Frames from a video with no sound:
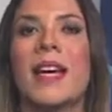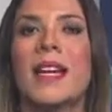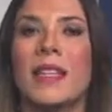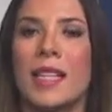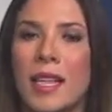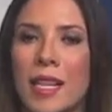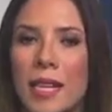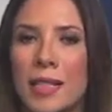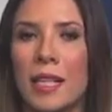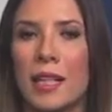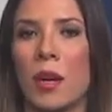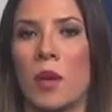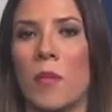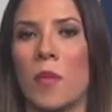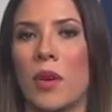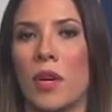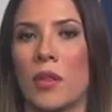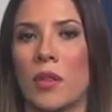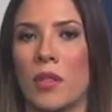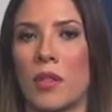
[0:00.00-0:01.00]
tiene que tener un
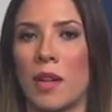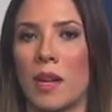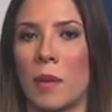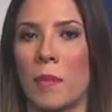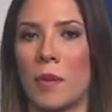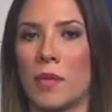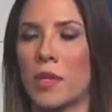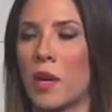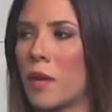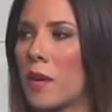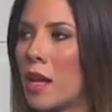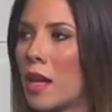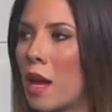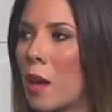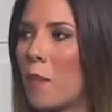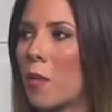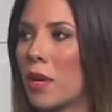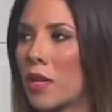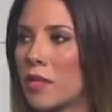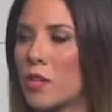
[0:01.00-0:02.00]
poquito esa
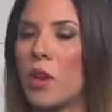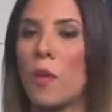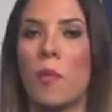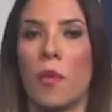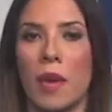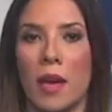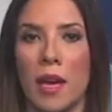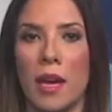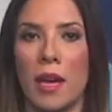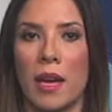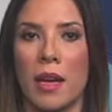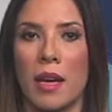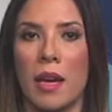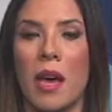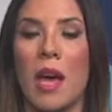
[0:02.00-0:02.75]
responsabilidad, porque si no puede,